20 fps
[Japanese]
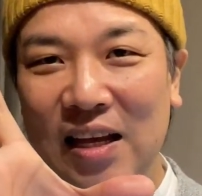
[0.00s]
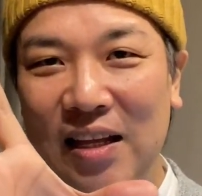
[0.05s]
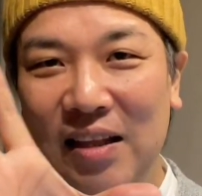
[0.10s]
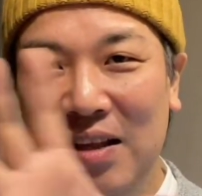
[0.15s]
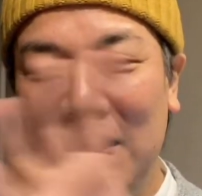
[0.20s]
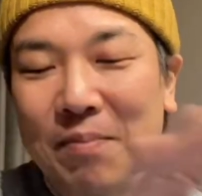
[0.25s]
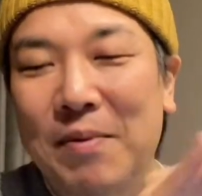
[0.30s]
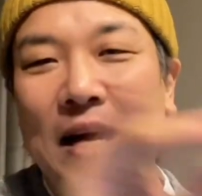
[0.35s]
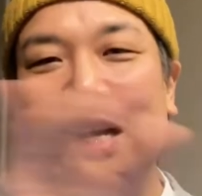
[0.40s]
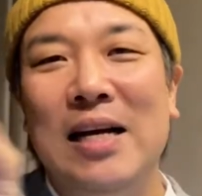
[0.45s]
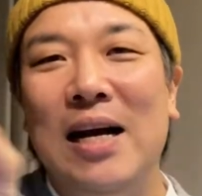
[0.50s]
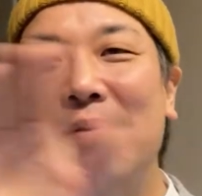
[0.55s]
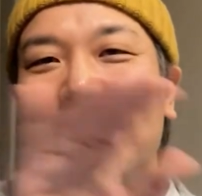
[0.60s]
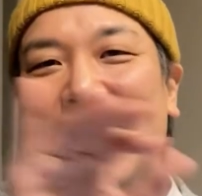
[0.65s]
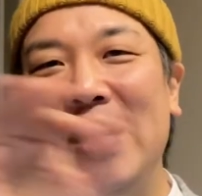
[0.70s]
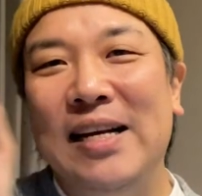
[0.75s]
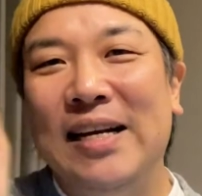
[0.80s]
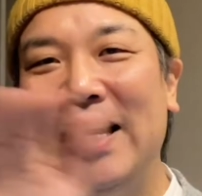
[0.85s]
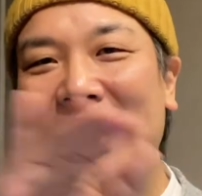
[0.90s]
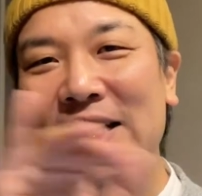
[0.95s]
ね、毎回
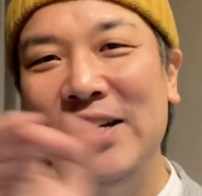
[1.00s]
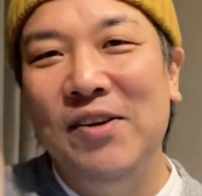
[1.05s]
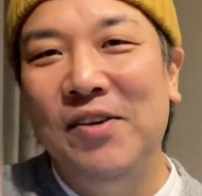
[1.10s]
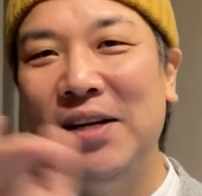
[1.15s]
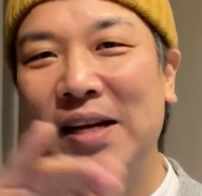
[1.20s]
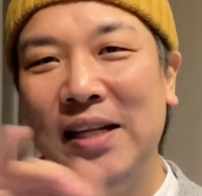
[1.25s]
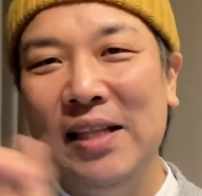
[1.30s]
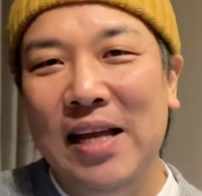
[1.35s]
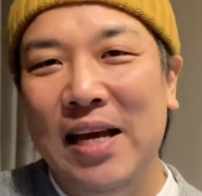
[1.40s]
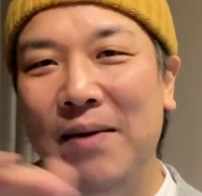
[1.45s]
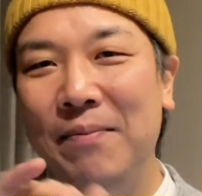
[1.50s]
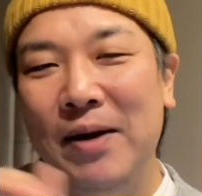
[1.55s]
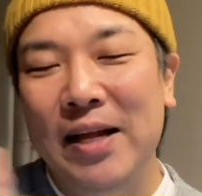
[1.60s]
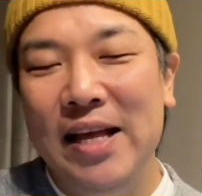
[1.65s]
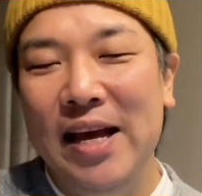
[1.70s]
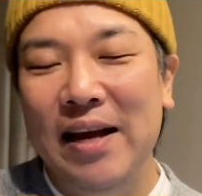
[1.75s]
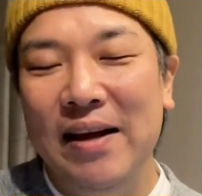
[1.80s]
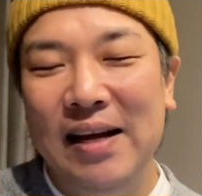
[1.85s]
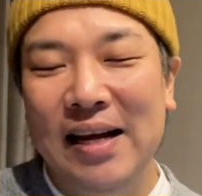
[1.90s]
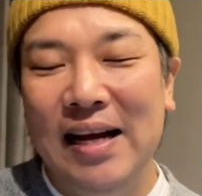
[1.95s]
毎回いろんなテーマ
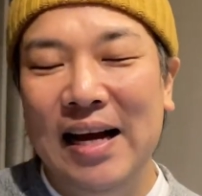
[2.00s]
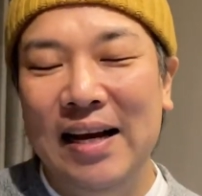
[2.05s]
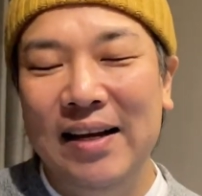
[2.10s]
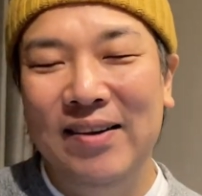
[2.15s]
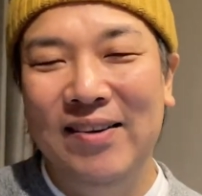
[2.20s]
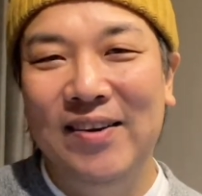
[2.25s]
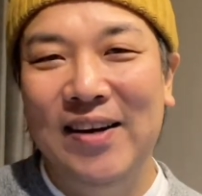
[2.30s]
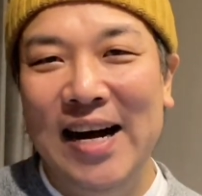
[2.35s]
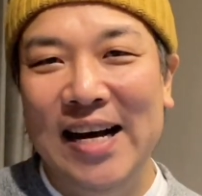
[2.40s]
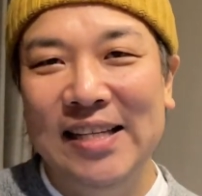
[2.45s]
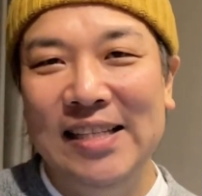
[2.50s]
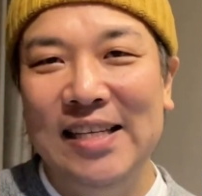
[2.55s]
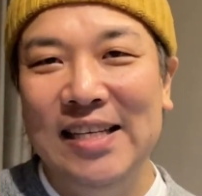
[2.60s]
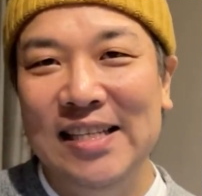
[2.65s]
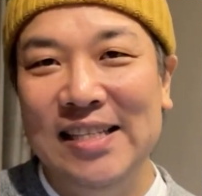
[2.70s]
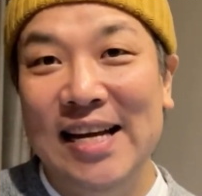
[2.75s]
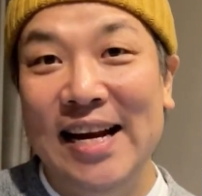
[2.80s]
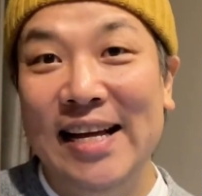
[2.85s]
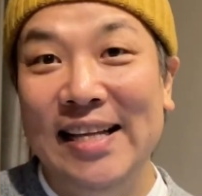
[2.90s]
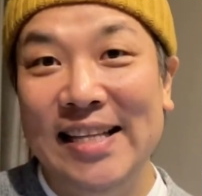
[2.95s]
で、あの、発
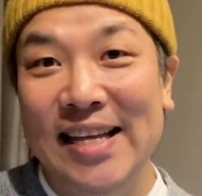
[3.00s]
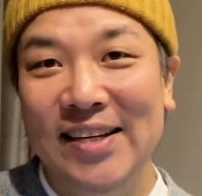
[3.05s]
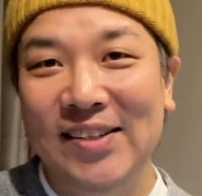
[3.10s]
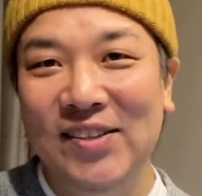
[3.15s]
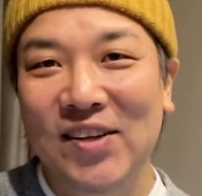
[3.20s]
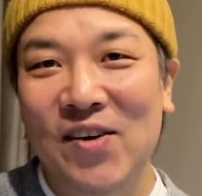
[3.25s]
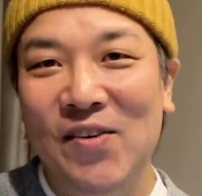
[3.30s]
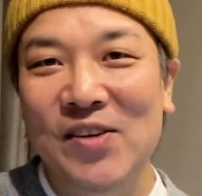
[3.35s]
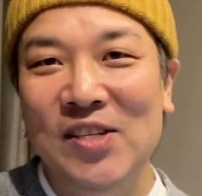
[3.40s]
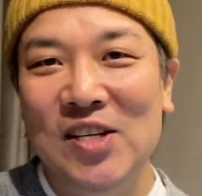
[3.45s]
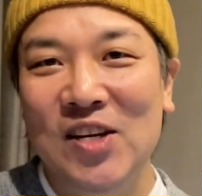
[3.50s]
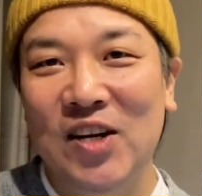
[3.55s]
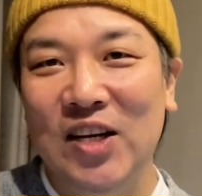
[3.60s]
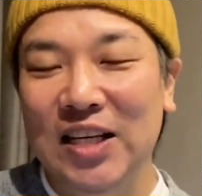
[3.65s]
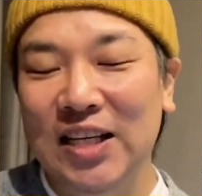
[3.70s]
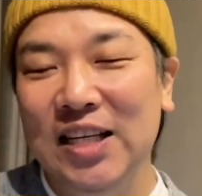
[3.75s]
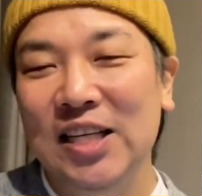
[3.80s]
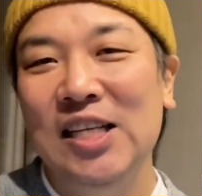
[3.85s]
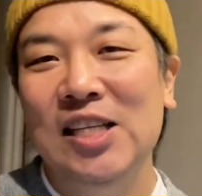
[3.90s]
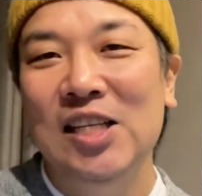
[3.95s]
信されてる面白
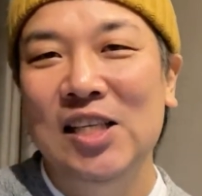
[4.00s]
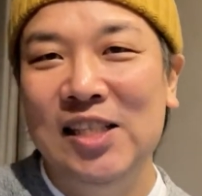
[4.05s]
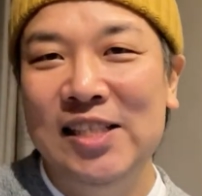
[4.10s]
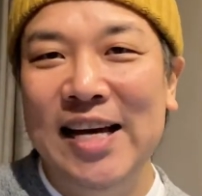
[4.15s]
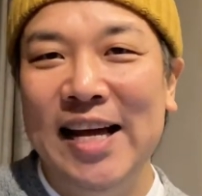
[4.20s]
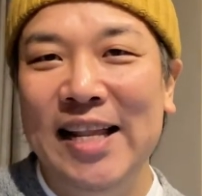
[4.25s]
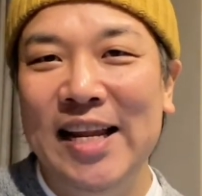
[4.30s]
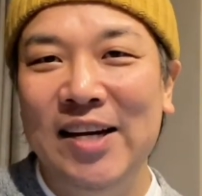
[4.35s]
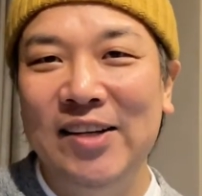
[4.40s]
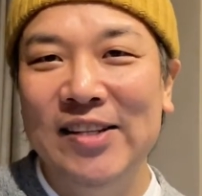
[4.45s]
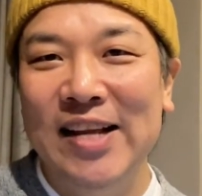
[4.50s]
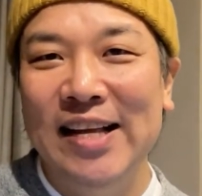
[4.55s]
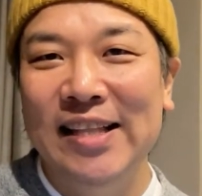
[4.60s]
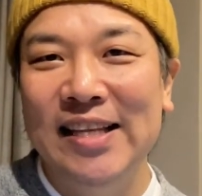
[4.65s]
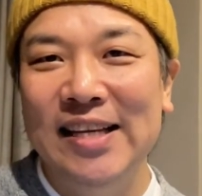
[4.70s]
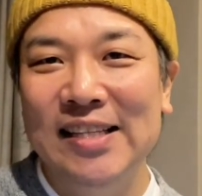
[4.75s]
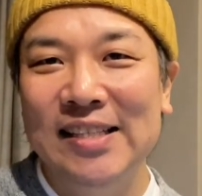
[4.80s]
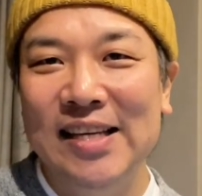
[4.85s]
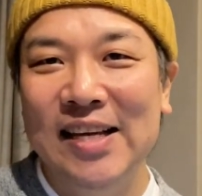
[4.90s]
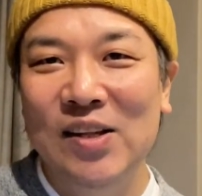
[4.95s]
いチャンネルなん
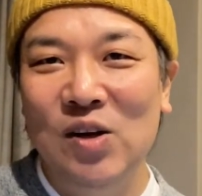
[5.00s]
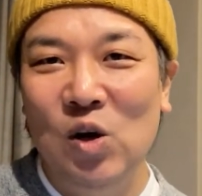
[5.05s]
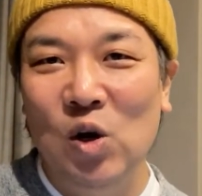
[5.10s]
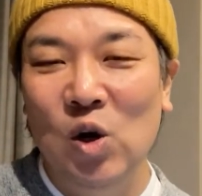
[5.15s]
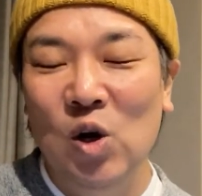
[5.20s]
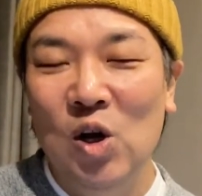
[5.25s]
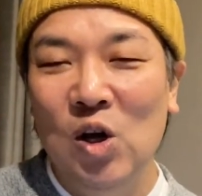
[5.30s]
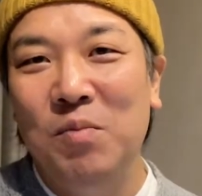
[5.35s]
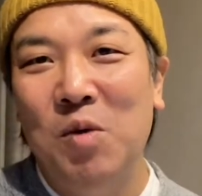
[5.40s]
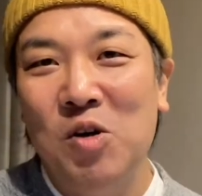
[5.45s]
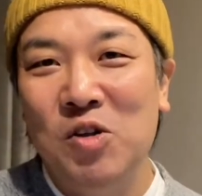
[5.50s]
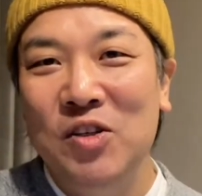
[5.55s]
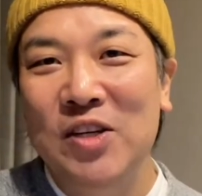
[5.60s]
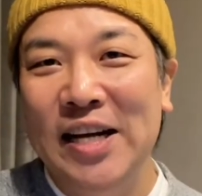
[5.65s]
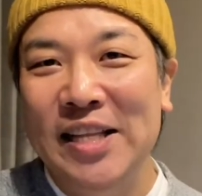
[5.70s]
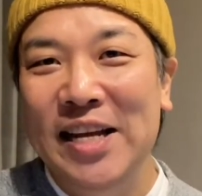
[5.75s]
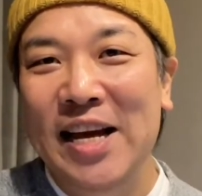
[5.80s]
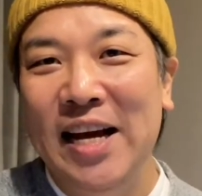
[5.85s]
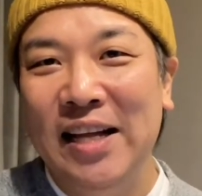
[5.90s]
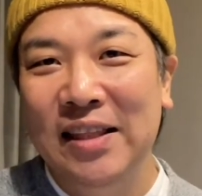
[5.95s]
ですけど、僕
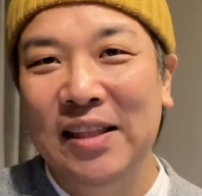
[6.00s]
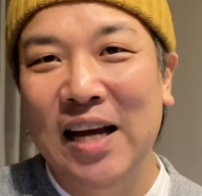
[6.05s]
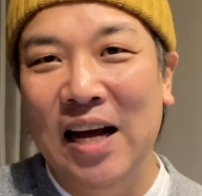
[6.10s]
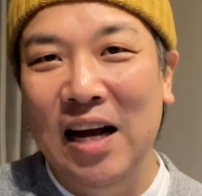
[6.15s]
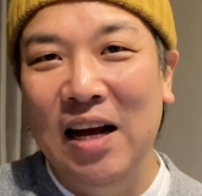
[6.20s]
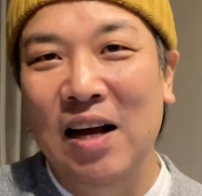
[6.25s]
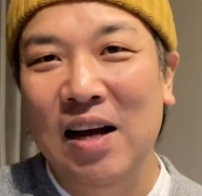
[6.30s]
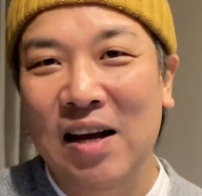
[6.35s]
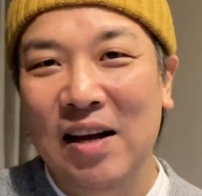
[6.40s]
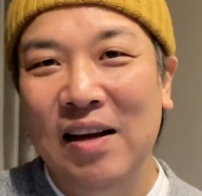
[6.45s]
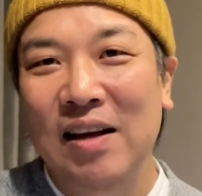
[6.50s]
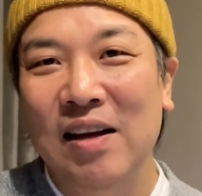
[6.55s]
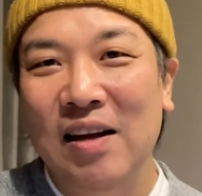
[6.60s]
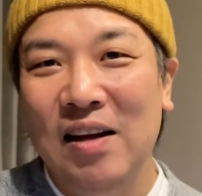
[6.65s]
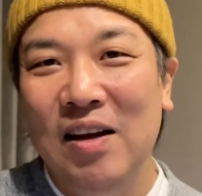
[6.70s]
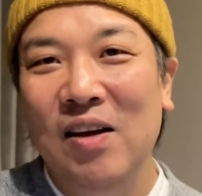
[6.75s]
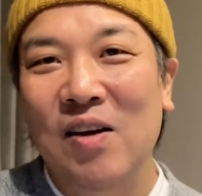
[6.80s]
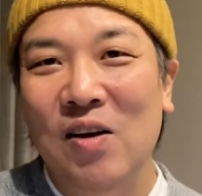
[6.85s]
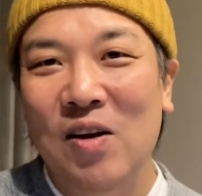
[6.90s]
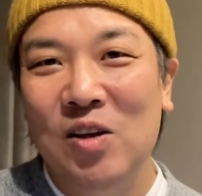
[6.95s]
が出会った
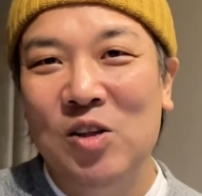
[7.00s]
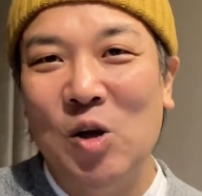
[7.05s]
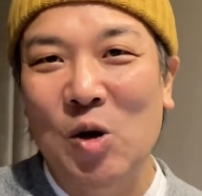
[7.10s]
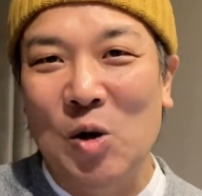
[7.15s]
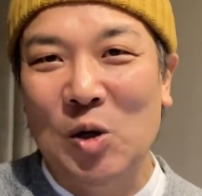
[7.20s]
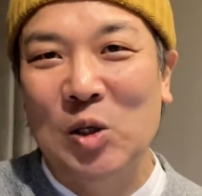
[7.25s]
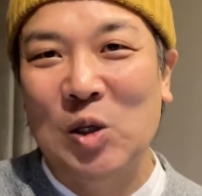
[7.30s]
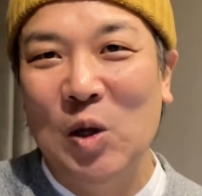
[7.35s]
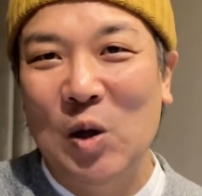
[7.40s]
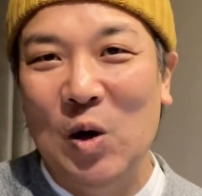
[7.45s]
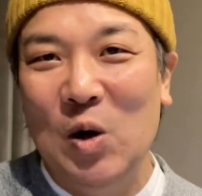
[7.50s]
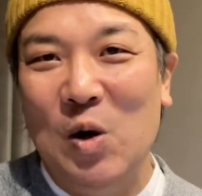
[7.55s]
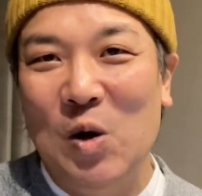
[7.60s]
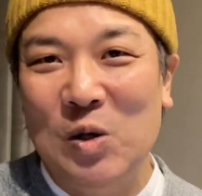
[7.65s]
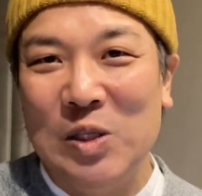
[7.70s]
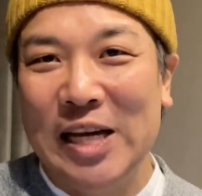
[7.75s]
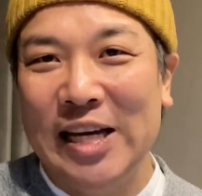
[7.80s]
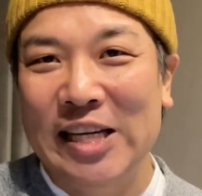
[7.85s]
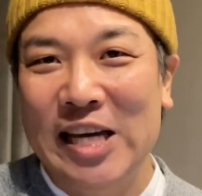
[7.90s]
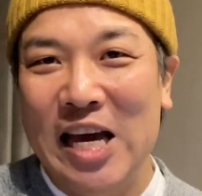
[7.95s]
そろそろ
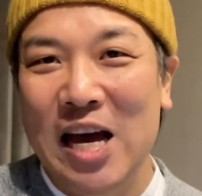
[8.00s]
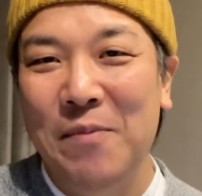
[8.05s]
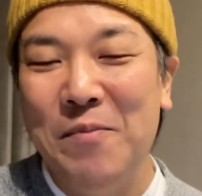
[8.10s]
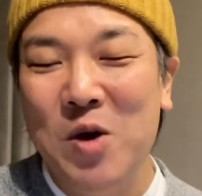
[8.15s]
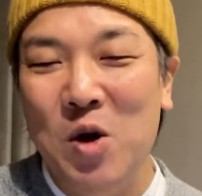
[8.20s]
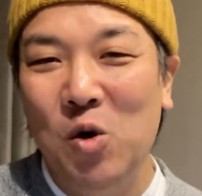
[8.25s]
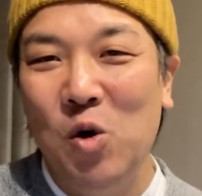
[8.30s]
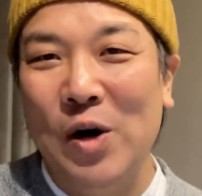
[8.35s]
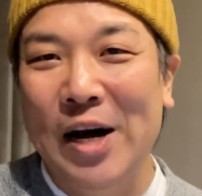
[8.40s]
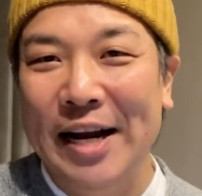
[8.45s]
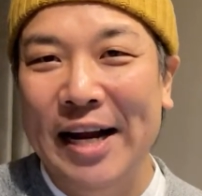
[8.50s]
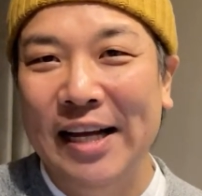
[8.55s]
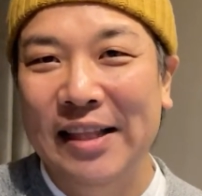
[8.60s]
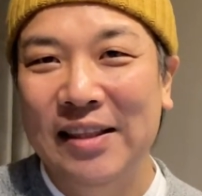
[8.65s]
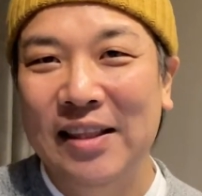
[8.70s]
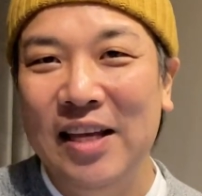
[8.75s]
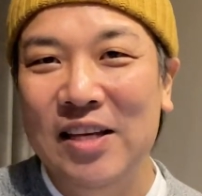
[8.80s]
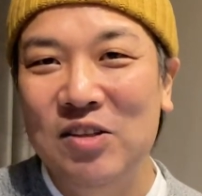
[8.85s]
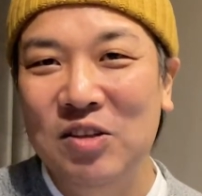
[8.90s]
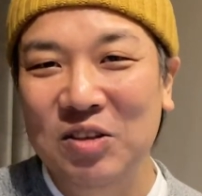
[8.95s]
お酒やめようかなっ
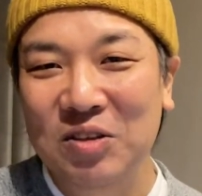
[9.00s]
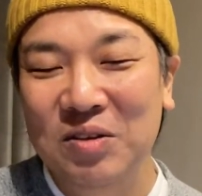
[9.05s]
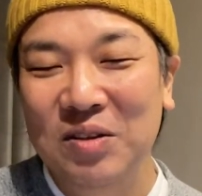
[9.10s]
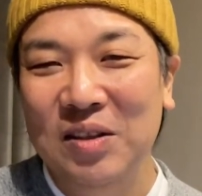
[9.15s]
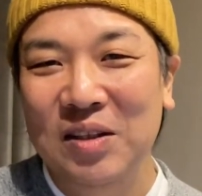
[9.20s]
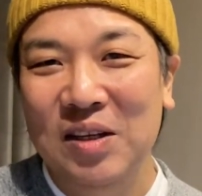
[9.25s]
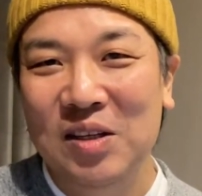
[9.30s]
ていう